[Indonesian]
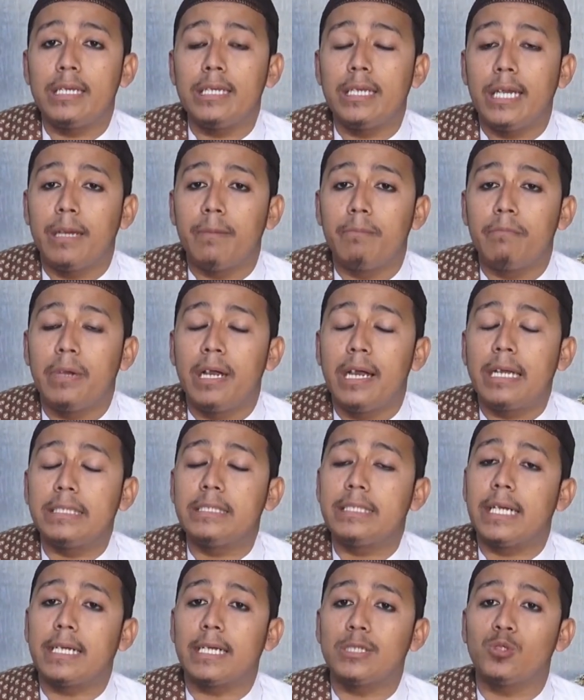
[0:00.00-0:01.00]
yang
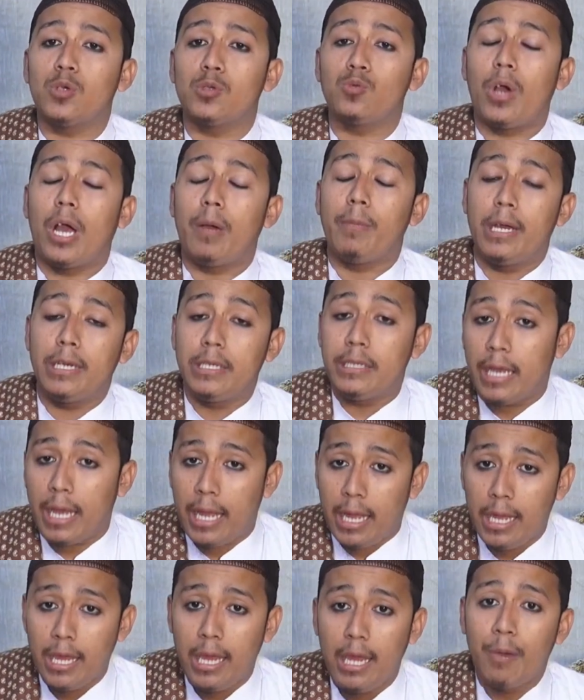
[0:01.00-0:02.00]
mengerjakan suatu
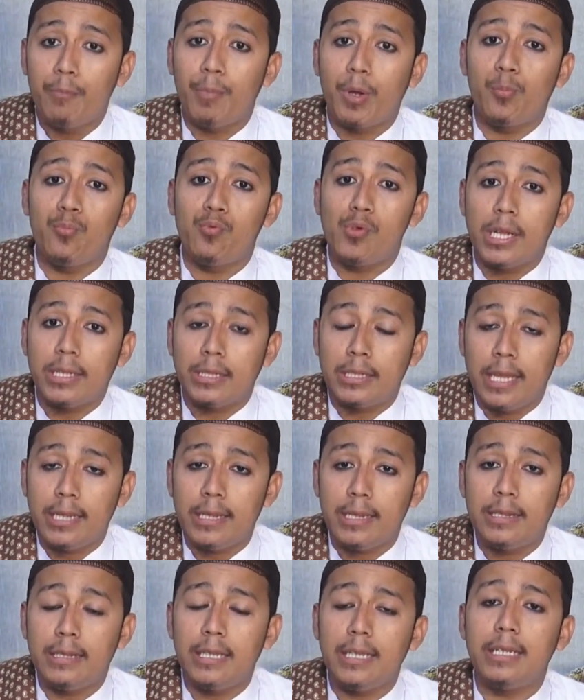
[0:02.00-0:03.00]
amalia
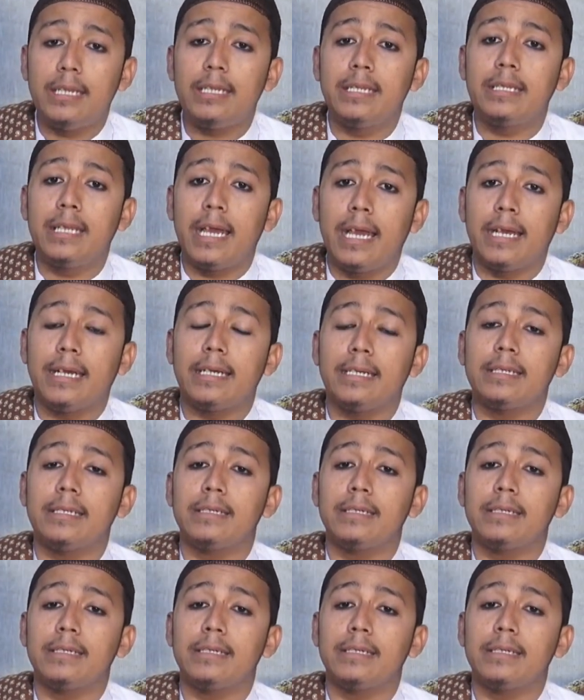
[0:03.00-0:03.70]
perbuatan tidak